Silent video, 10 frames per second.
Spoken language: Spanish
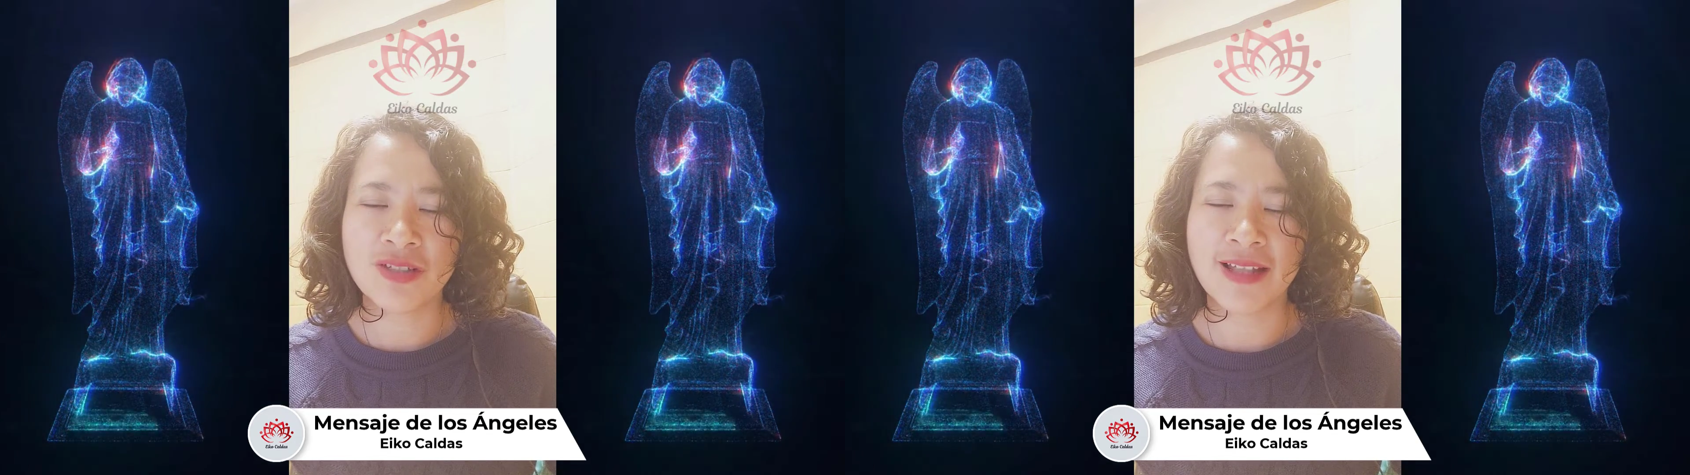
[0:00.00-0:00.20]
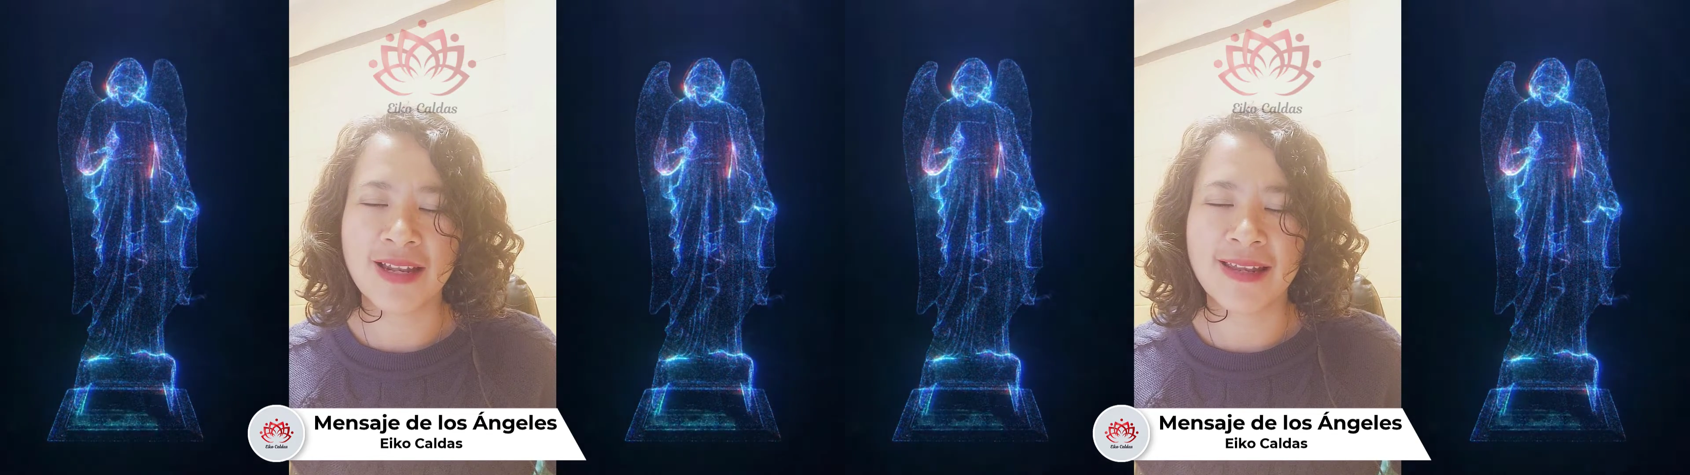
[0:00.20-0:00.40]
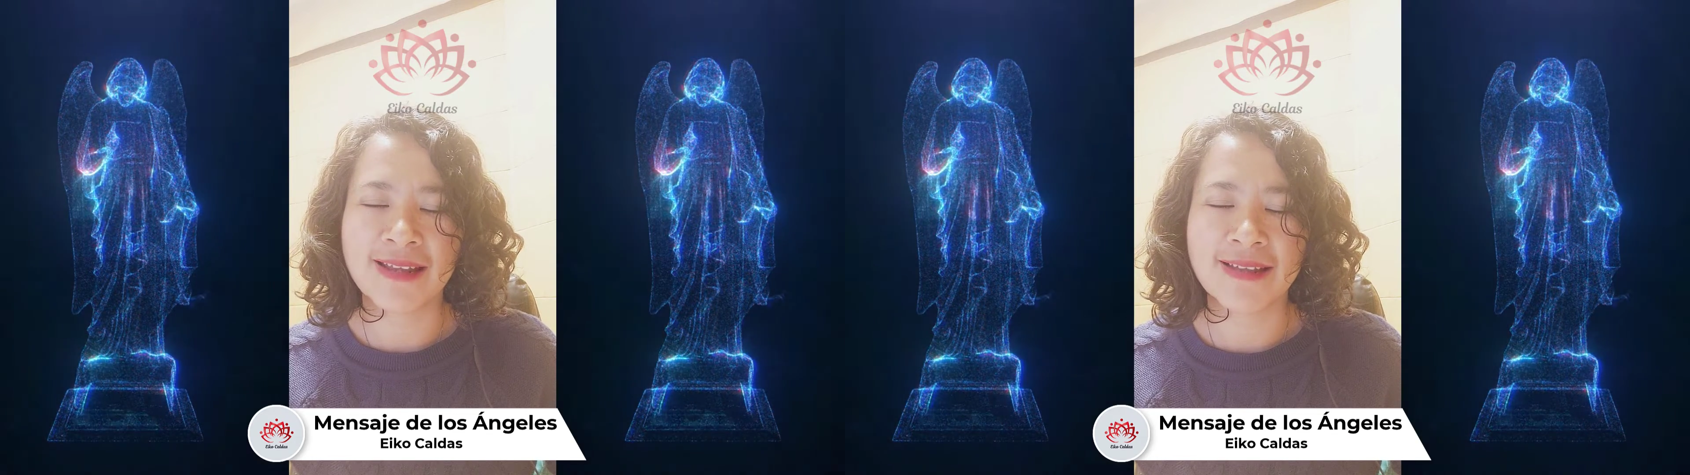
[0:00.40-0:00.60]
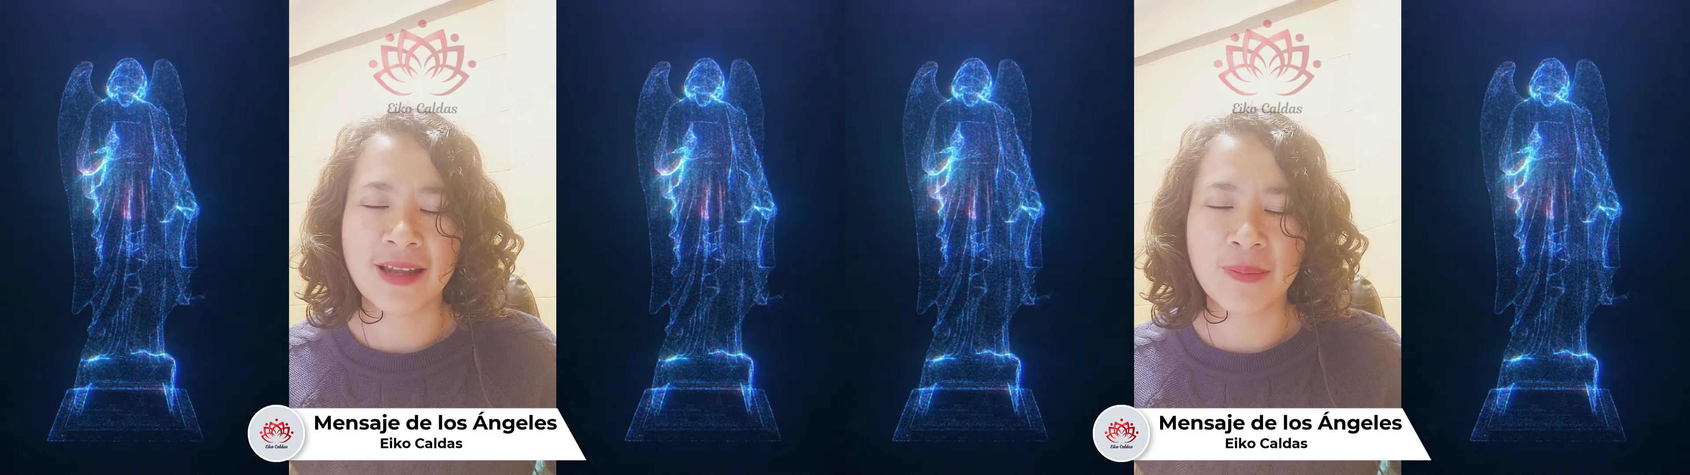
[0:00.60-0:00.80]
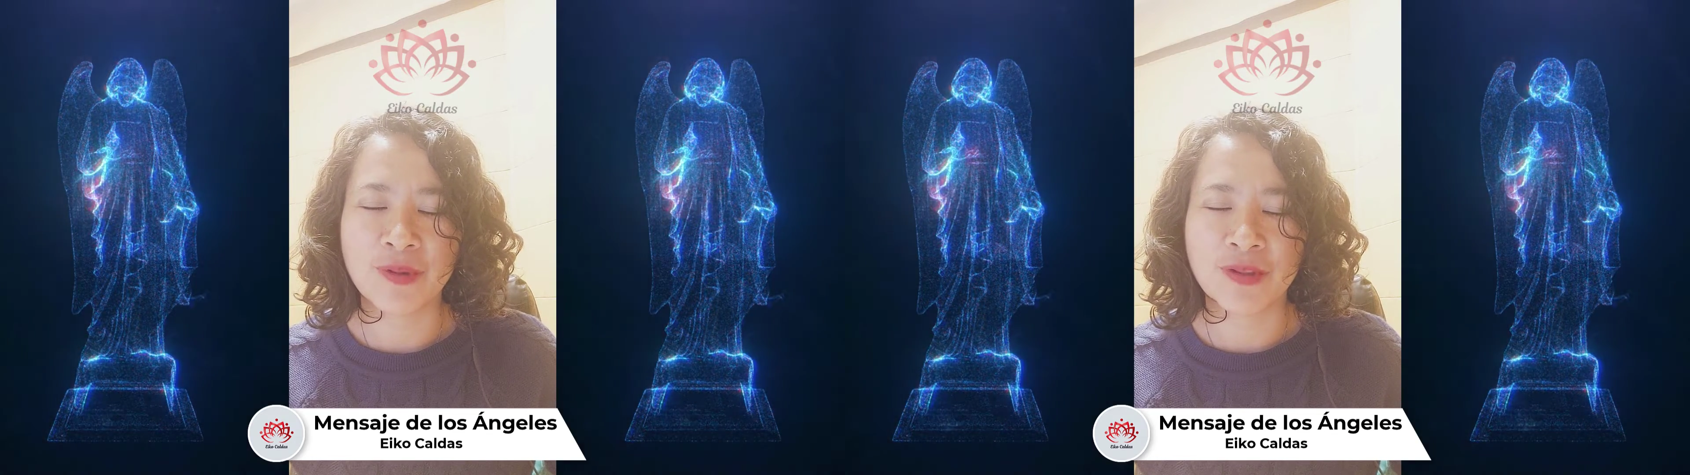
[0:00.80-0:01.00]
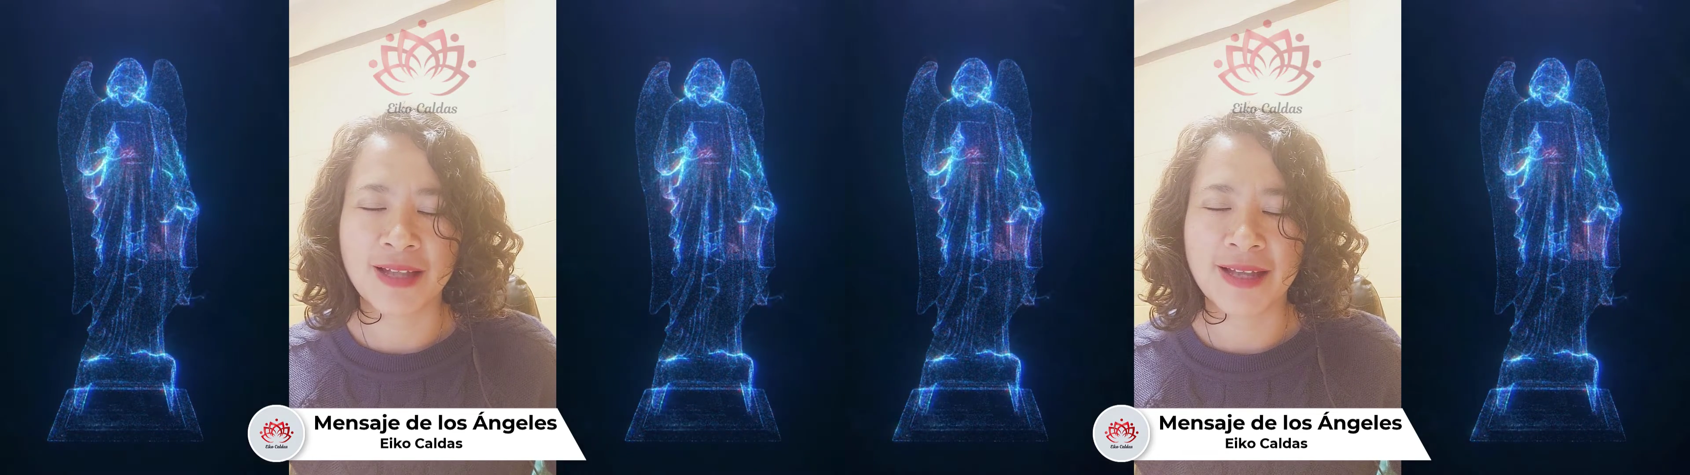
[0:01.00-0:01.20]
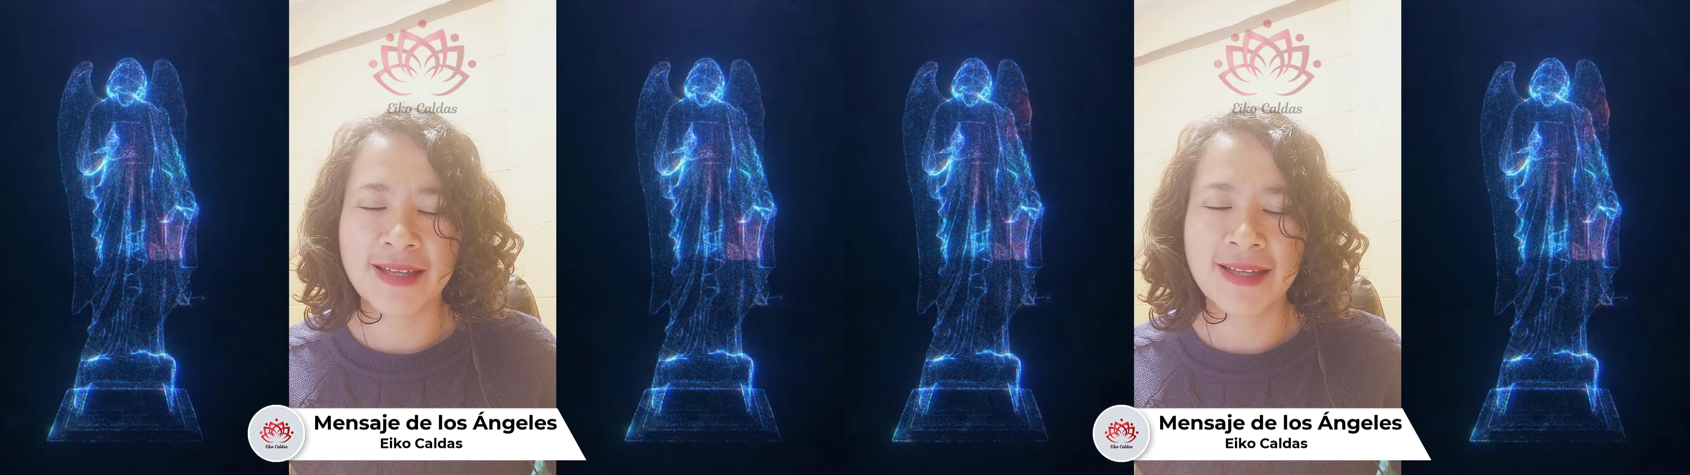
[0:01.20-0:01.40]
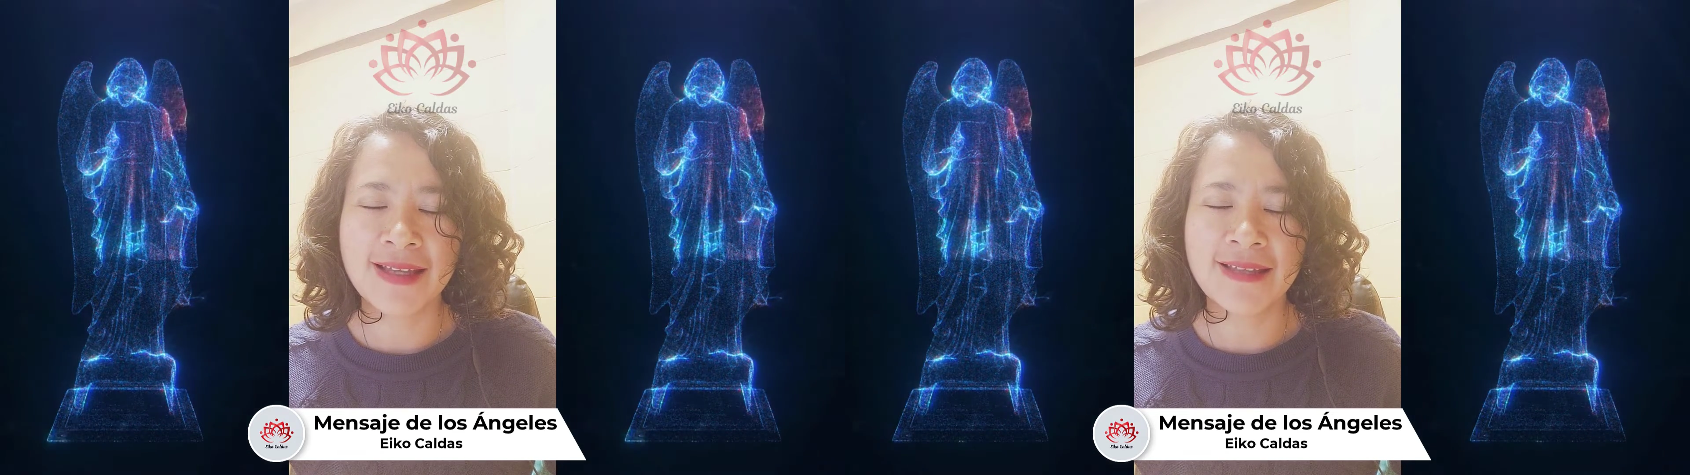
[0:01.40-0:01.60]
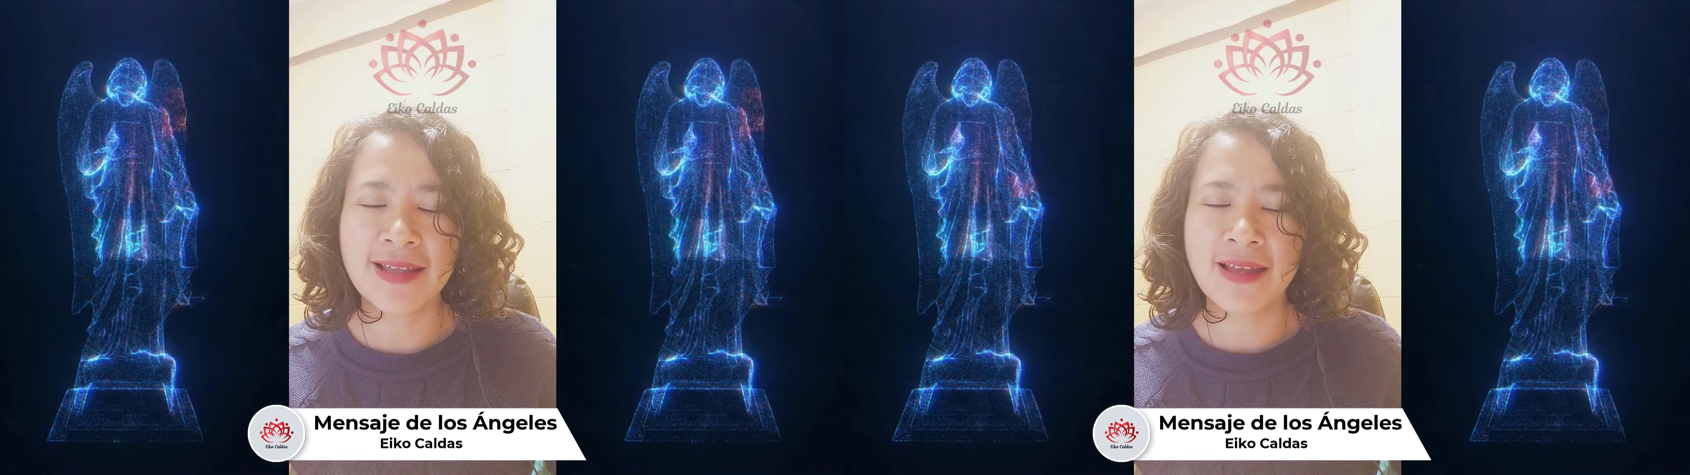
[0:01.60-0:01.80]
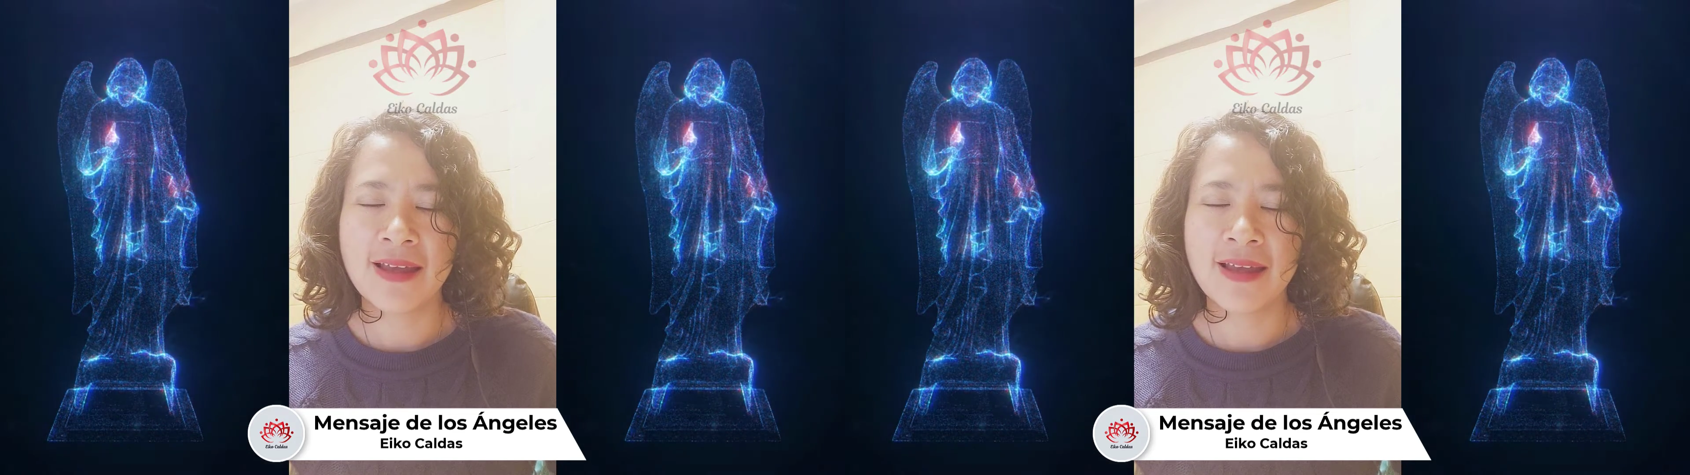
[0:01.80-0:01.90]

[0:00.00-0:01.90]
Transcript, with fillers: inhala y exhala por nariz,